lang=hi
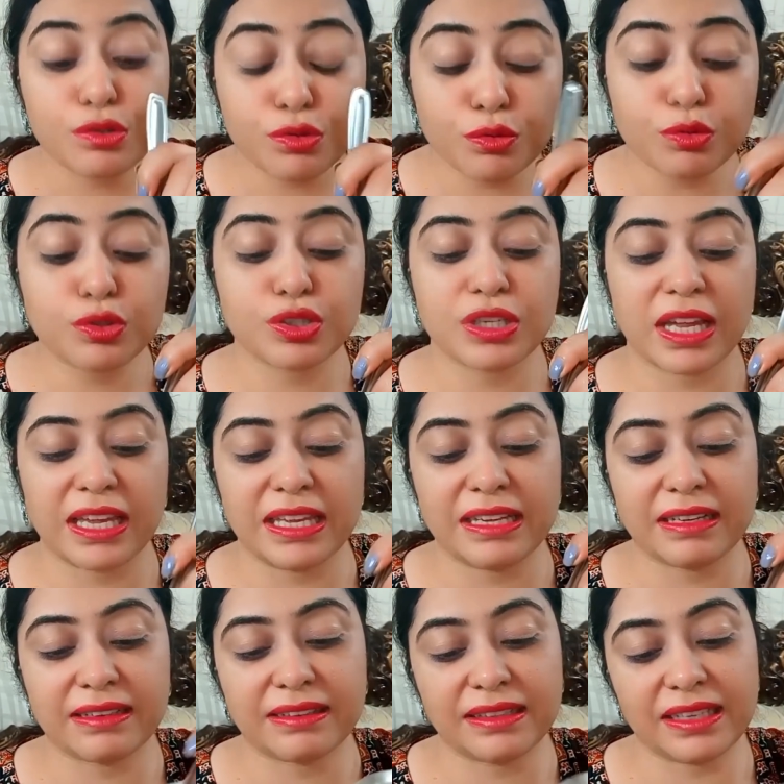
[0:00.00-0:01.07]
सूट
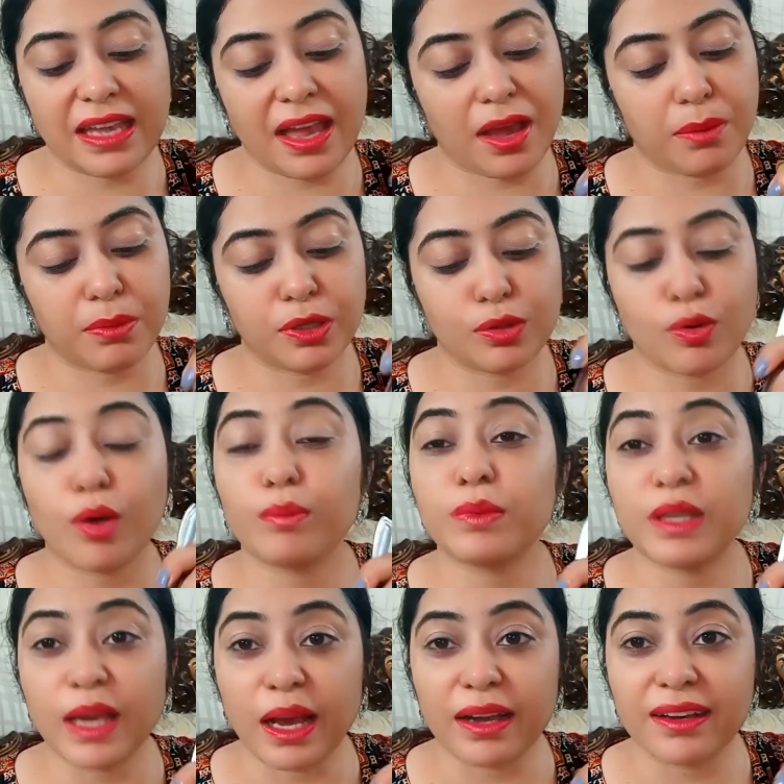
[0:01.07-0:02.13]
नहीं करती है हमें तो
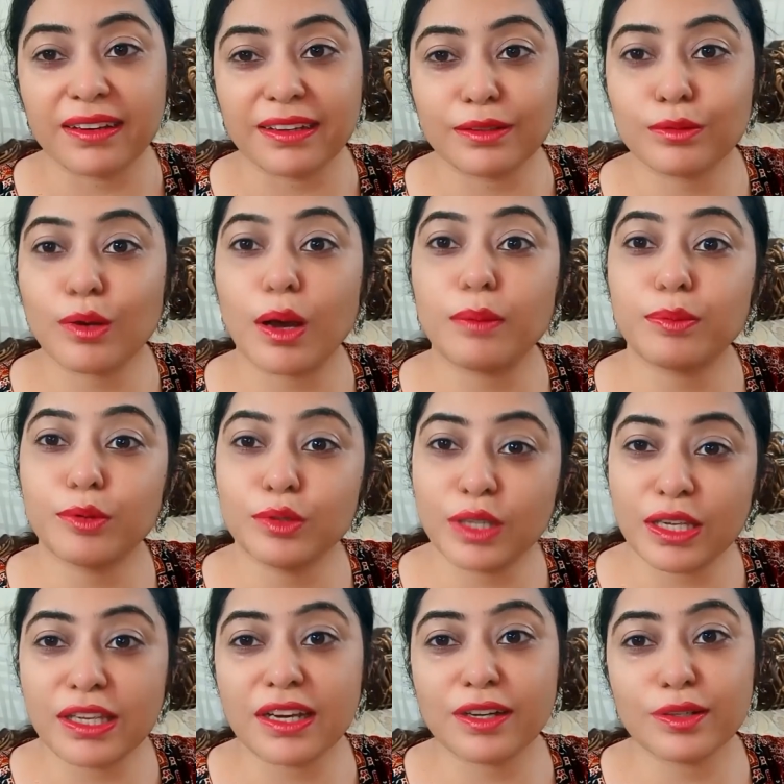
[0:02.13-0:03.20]
हम क्या करें तो आपको
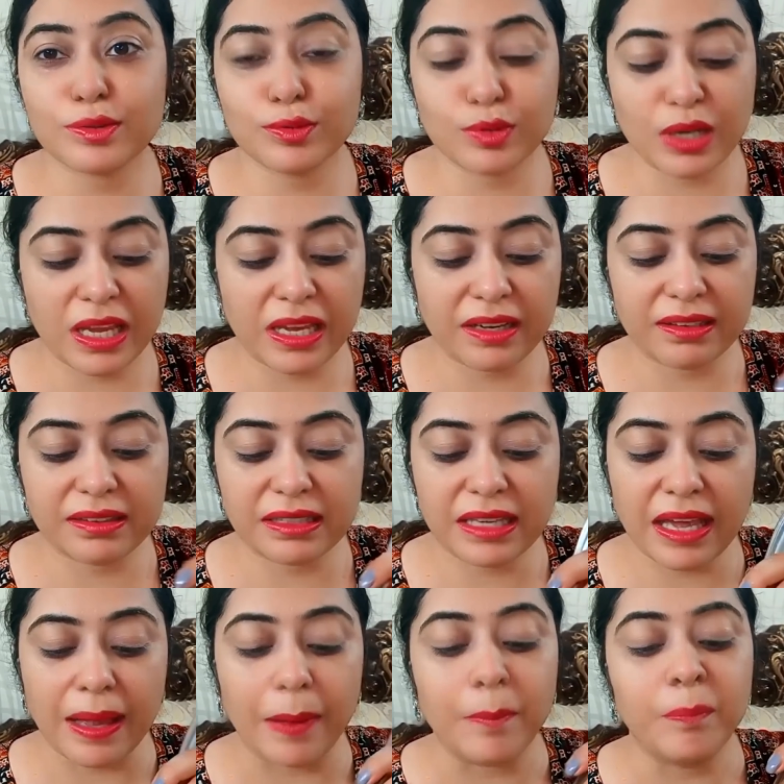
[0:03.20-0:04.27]
दही अगर सूट नहीं
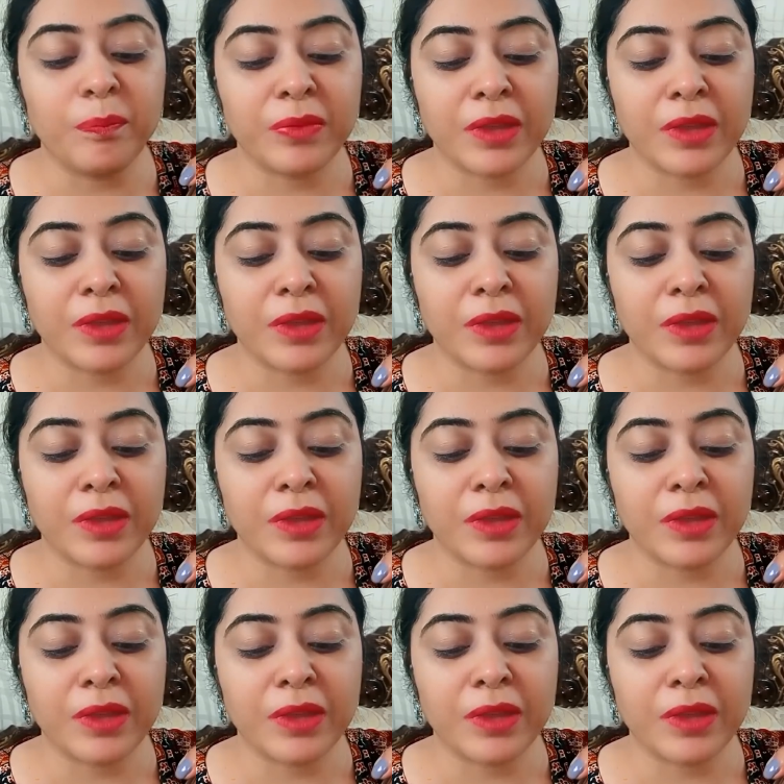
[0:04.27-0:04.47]
करती है